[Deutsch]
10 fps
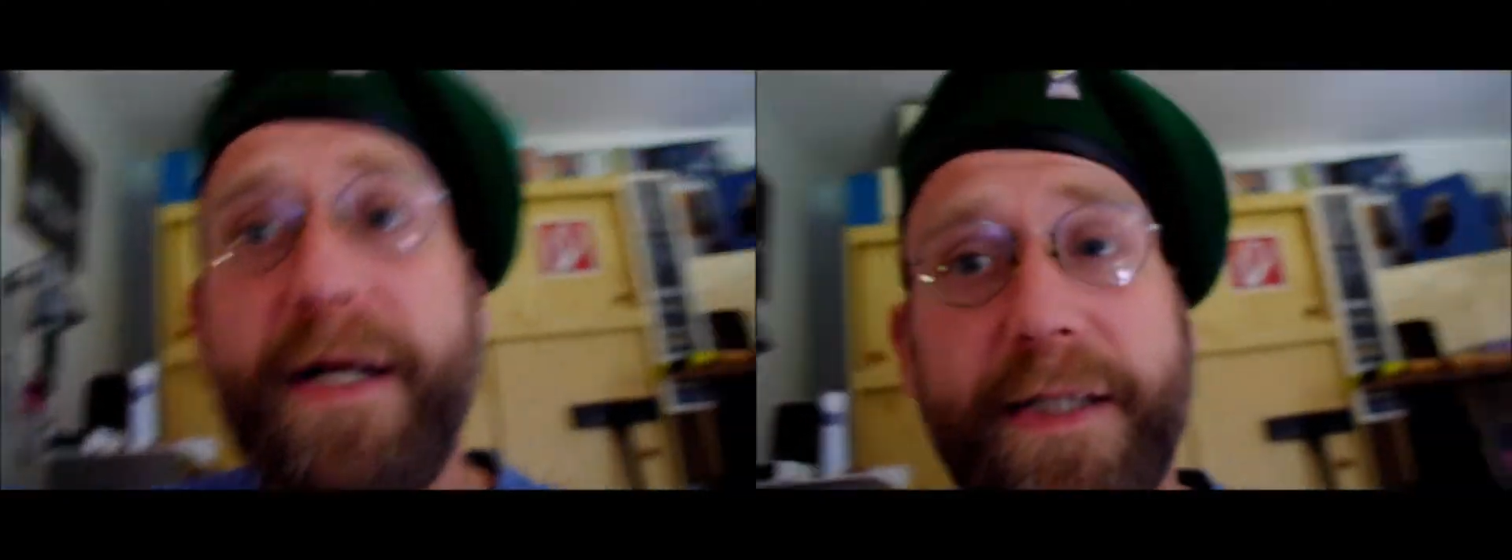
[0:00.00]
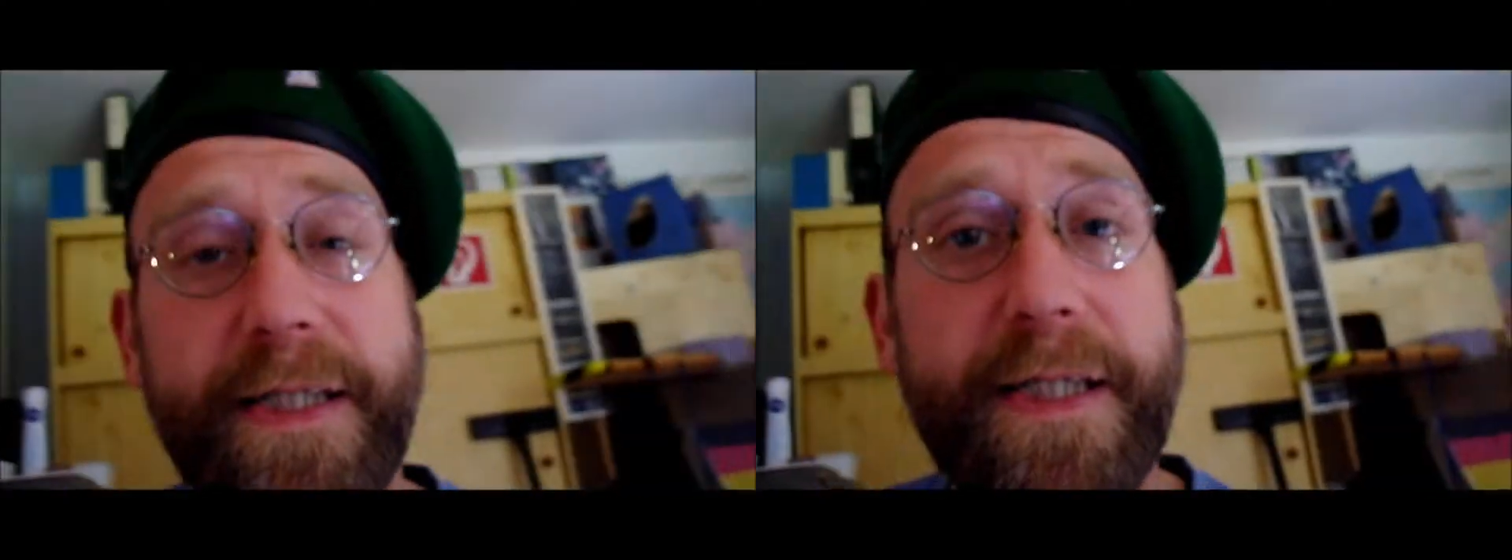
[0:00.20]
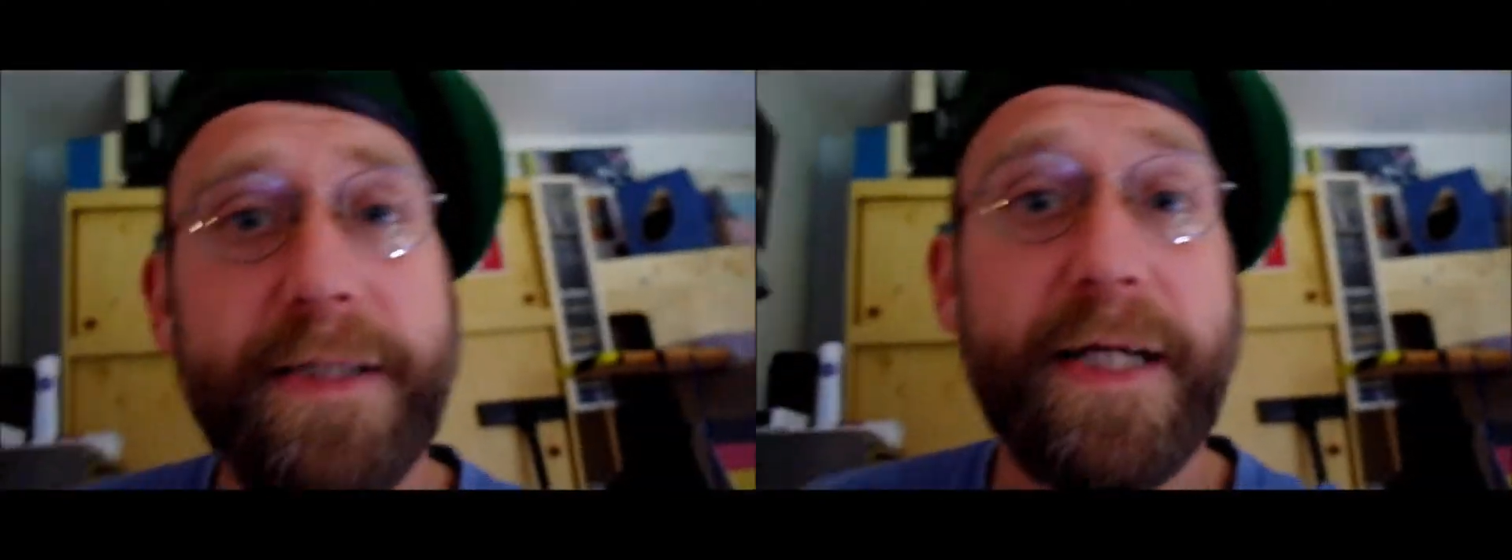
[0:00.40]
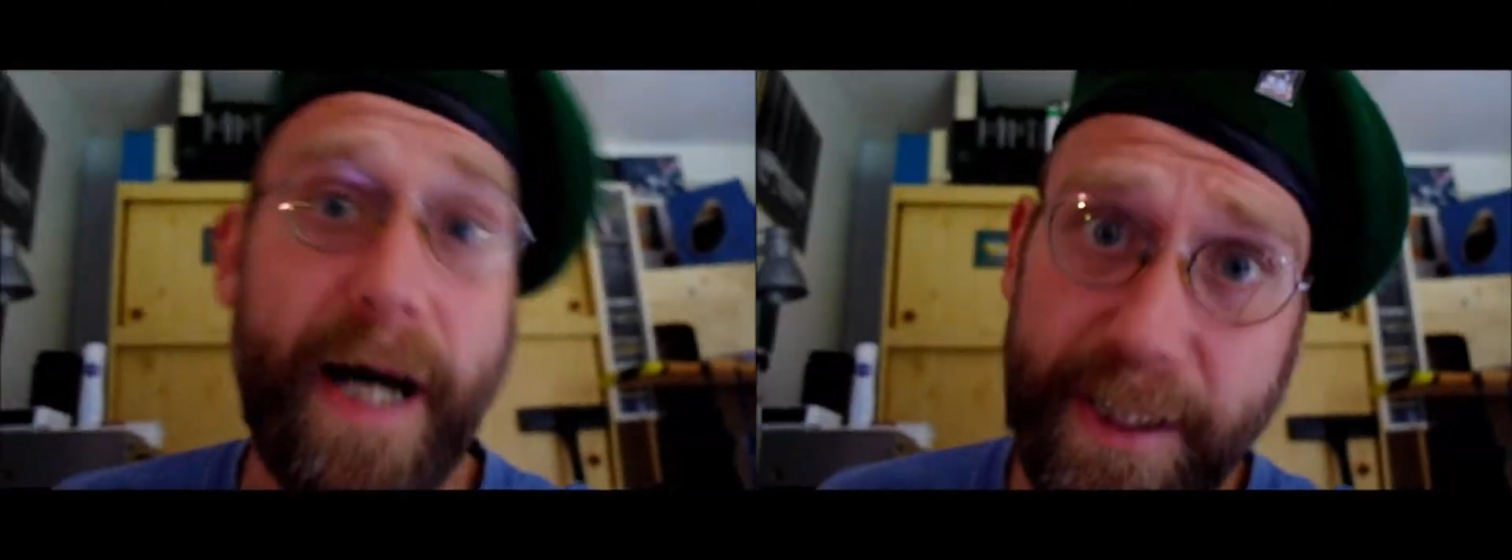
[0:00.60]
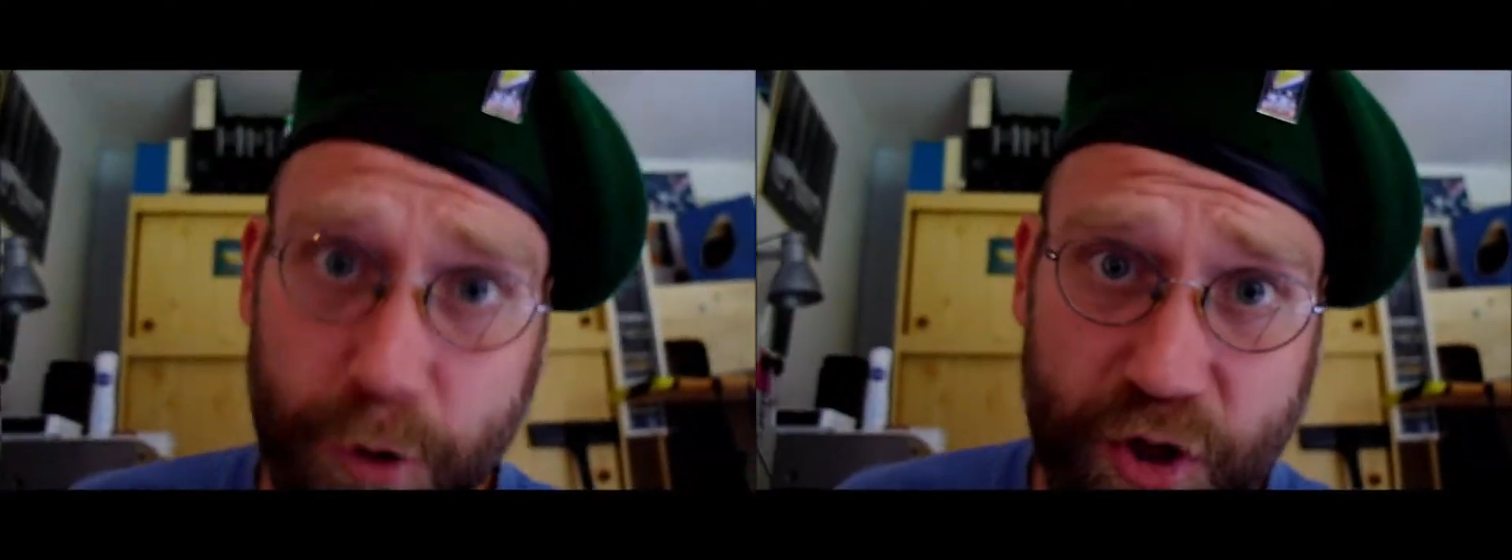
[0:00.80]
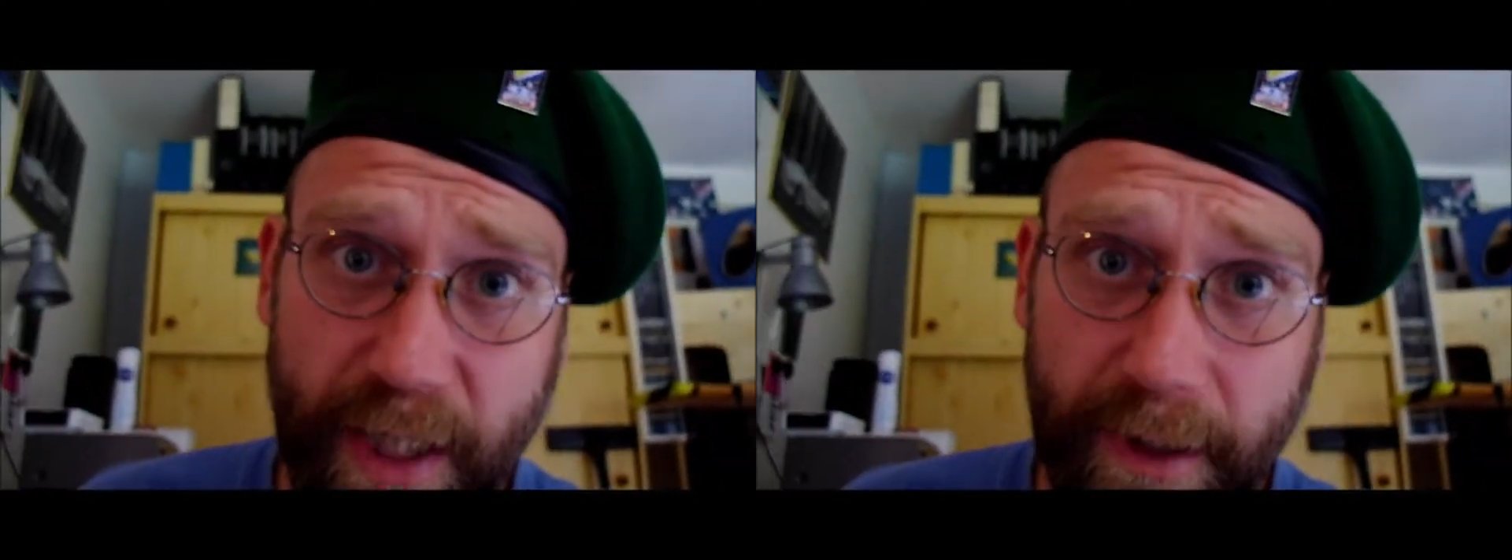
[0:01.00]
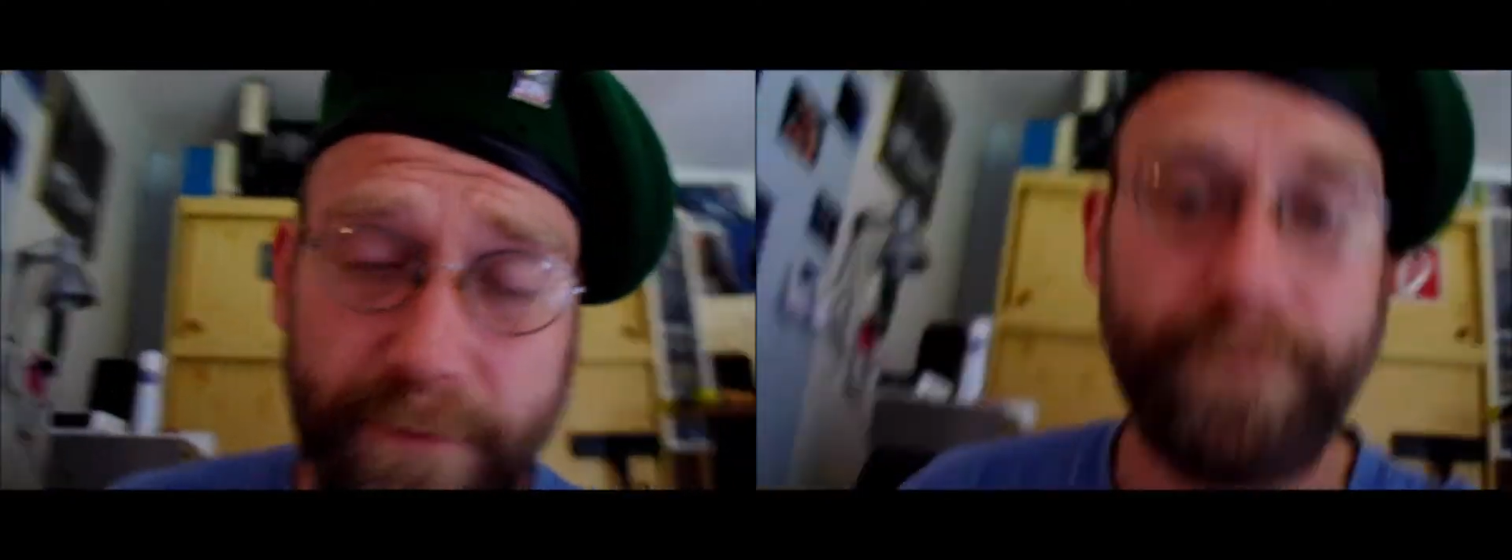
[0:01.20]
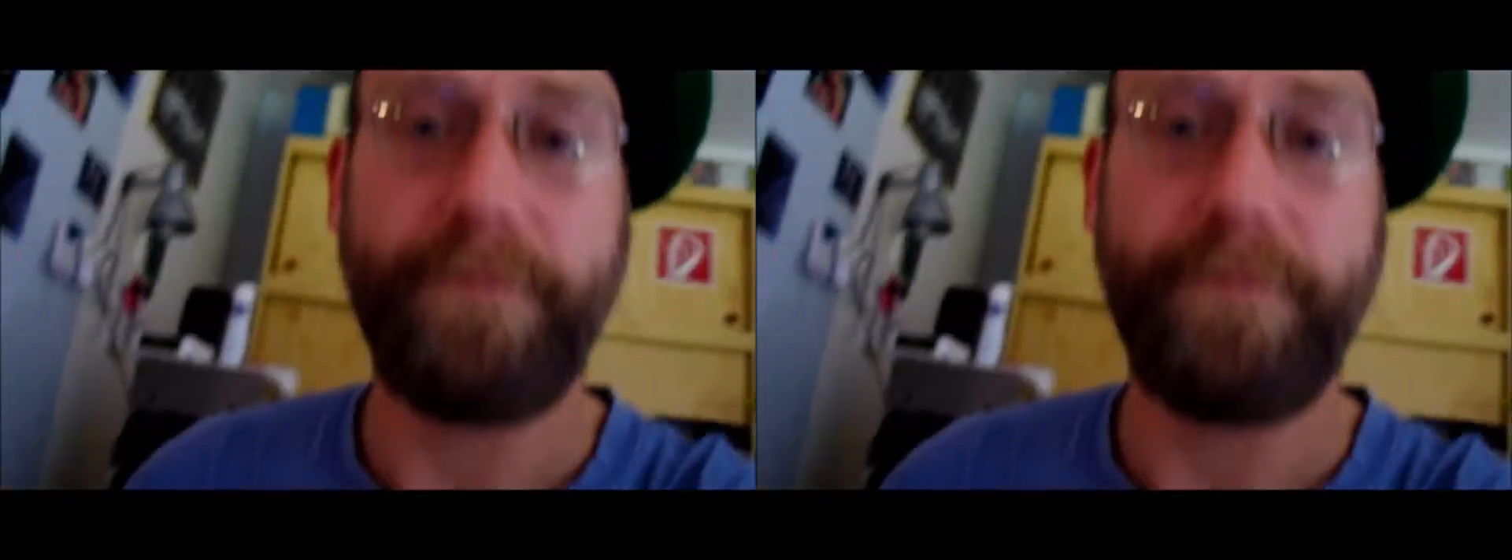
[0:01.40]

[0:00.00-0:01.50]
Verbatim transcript: attackiert Heiko Schrank.